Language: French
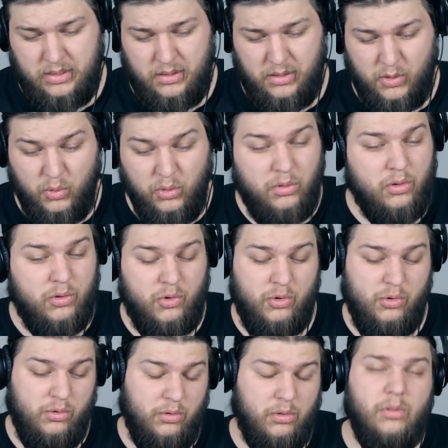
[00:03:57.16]
eh, Écoute,
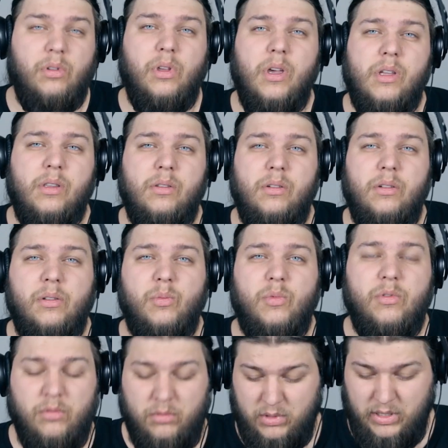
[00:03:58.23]
je regarde euh,
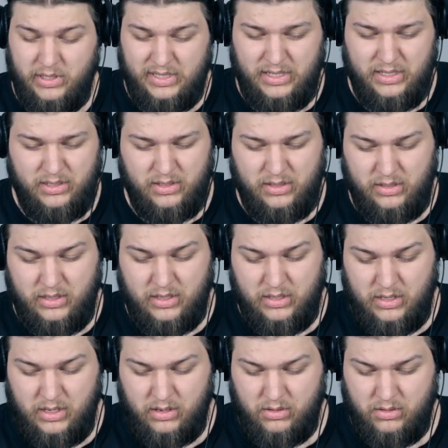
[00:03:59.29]
mon dessin euh,
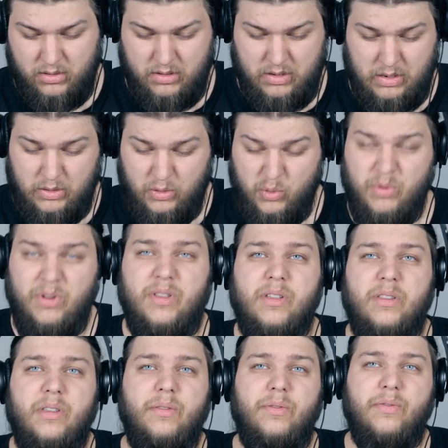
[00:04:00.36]
d'un air euh,
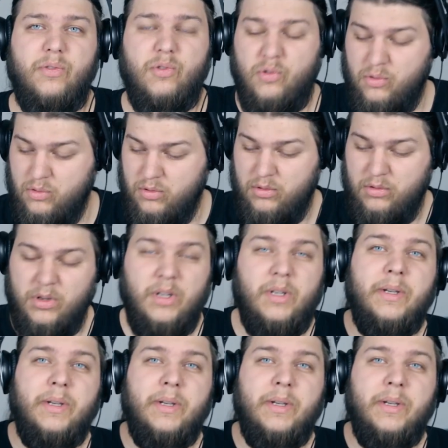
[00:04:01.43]
dubitatif. Je